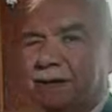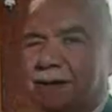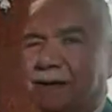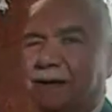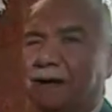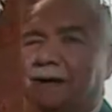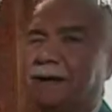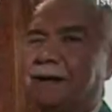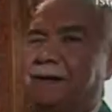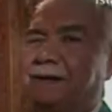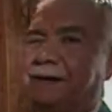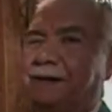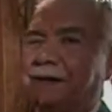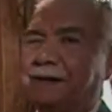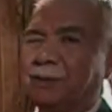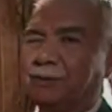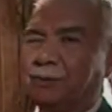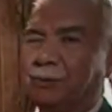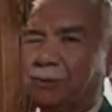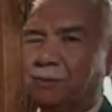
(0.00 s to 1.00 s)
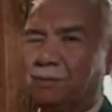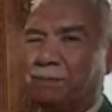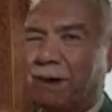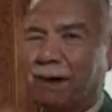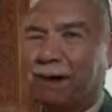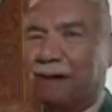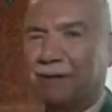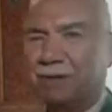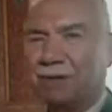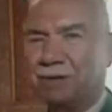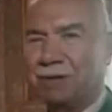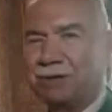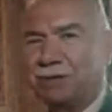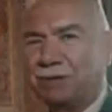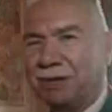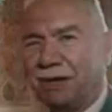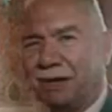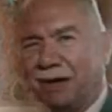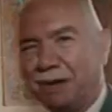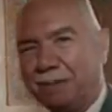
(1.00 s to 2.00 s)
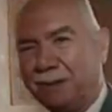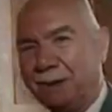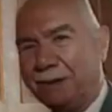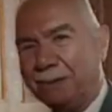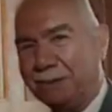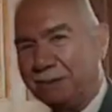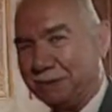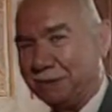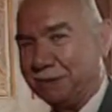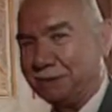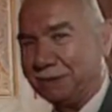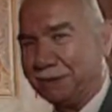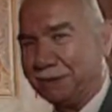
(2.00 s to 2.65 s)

teker teker durup bakılacak şeyler ama bizim